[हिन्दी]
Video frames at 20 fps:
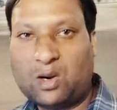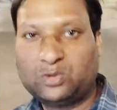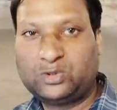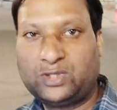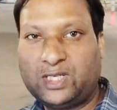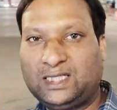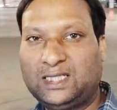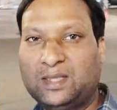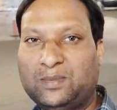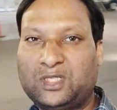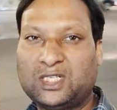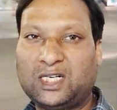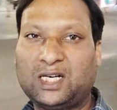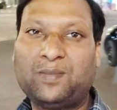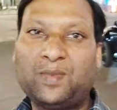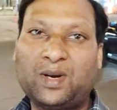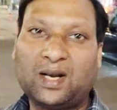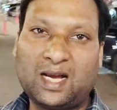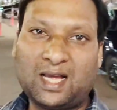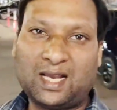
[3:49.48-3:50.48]
हाउस एकदम
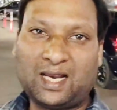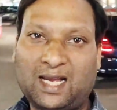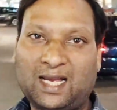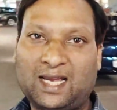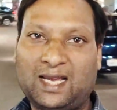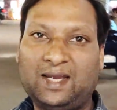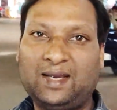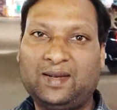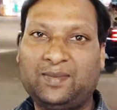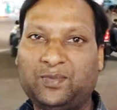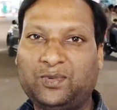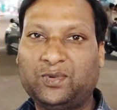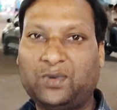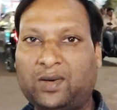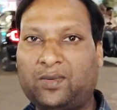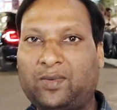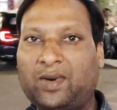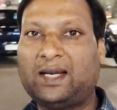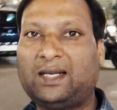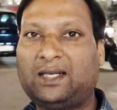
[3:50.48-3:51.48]
जगमगा रहा है
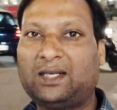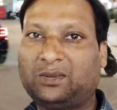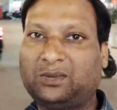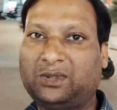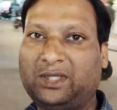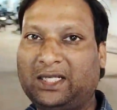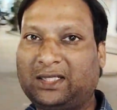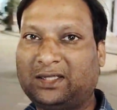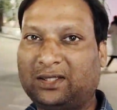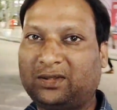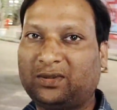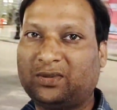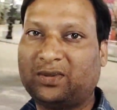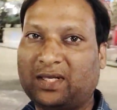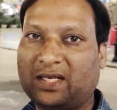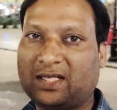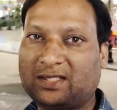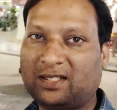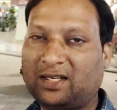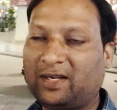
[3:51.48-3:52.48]
पूरा व्हाइट हाउस देख सकते
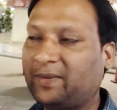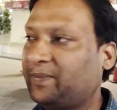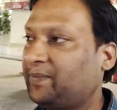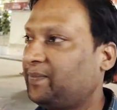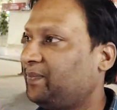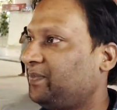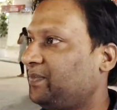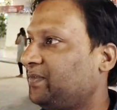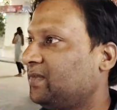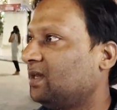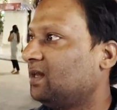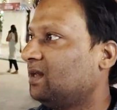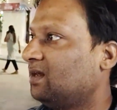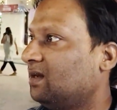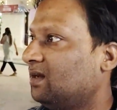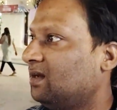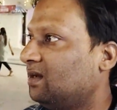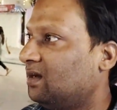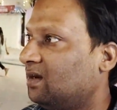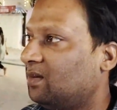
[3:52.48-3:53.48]
हो कैसा
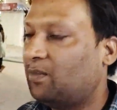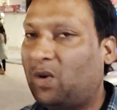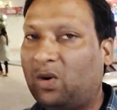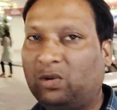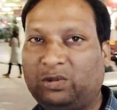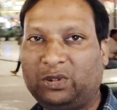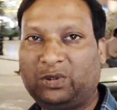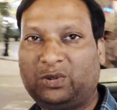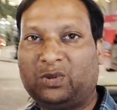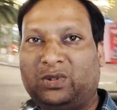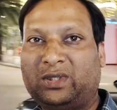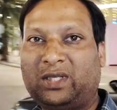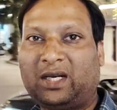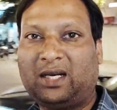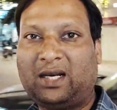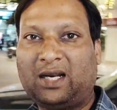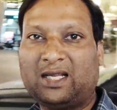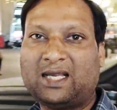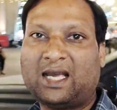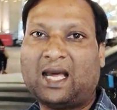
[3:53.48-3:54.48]
है बहुत ही
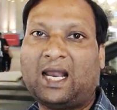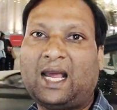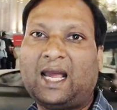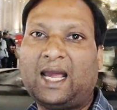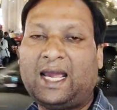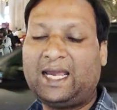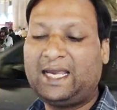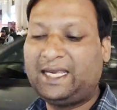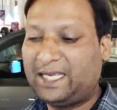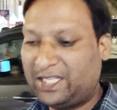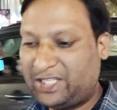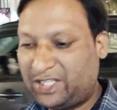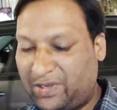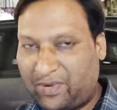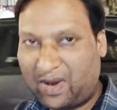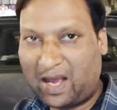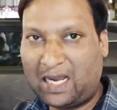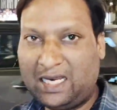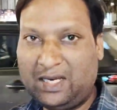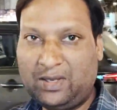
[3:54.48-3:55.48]
सुंदर नज़ारा है ये
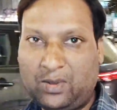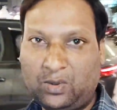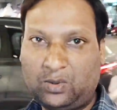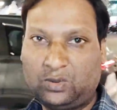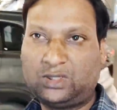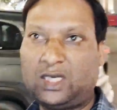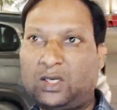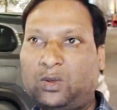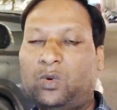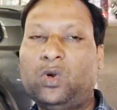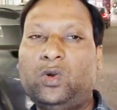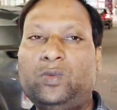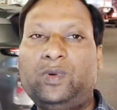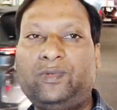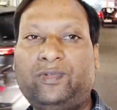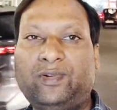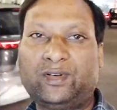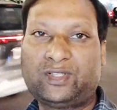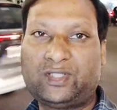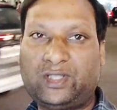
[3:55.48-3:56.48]
दिवाली हो चाहे कोई
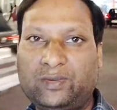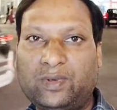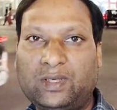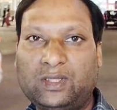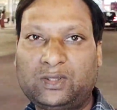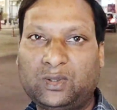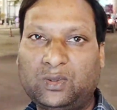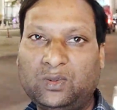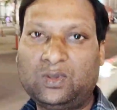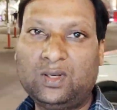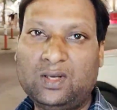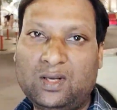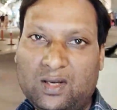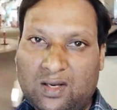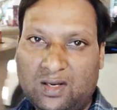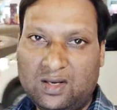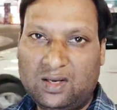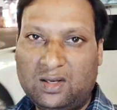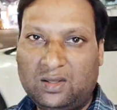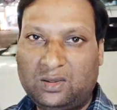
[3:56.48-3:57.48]
भी फेस्टिवल्स हो
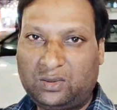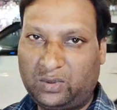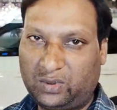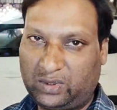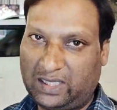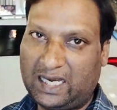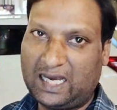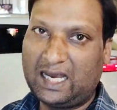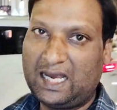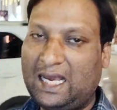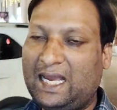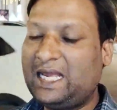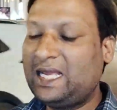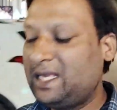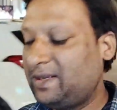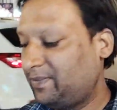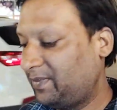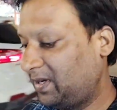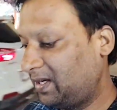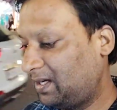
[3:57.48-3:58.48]
तो क्या है
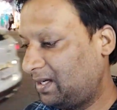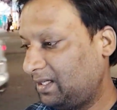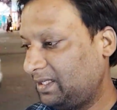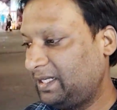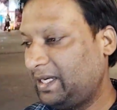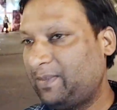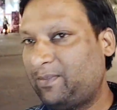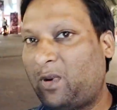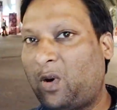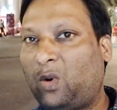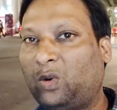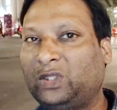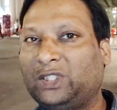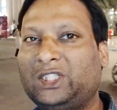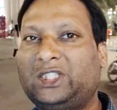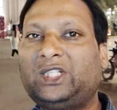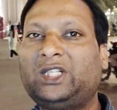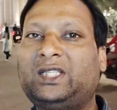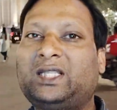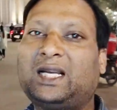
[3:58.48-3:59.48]
ये बहुत
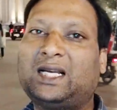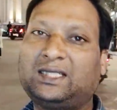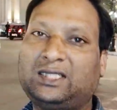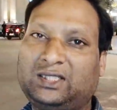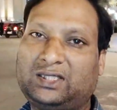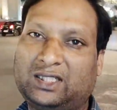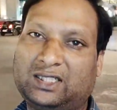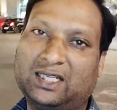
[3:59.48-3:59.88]
इसी तरह से